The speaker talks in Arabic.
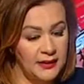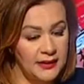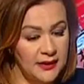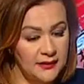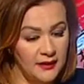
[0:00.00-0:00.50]

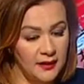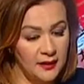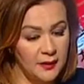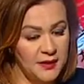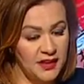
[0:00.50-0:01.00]
سيد
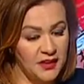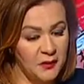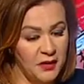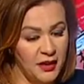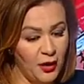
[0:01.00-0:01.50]

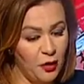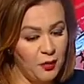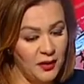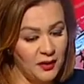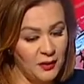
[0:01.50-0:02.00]
مسجم
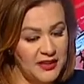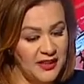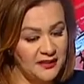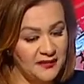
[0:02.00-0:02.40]
اليوم وزاره